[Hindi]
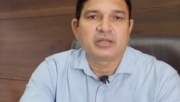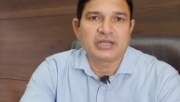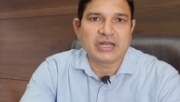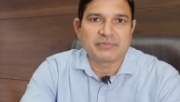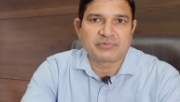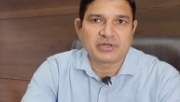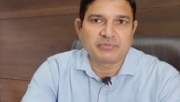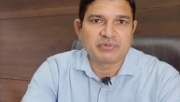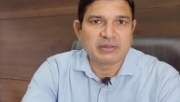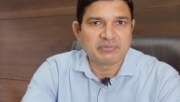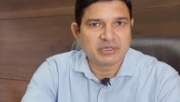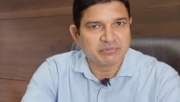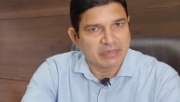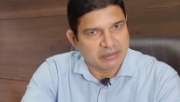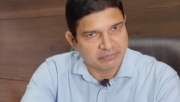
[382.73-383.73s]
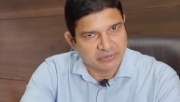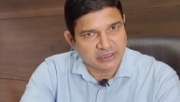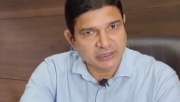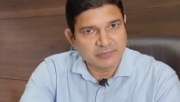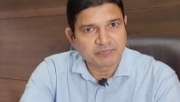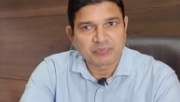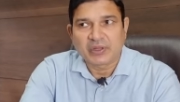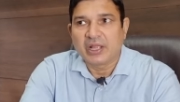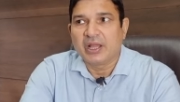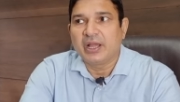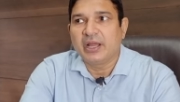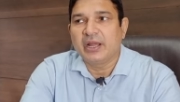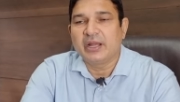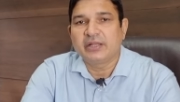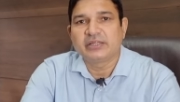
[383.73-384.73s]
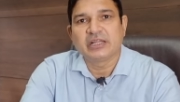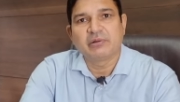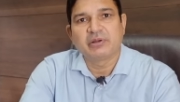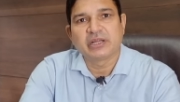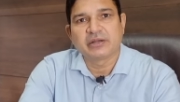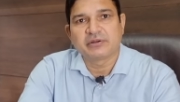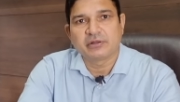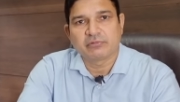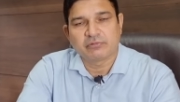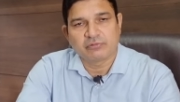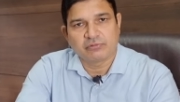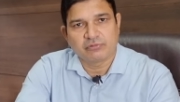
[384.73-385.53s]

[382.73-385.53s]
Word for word: collateral family member okay and they will get a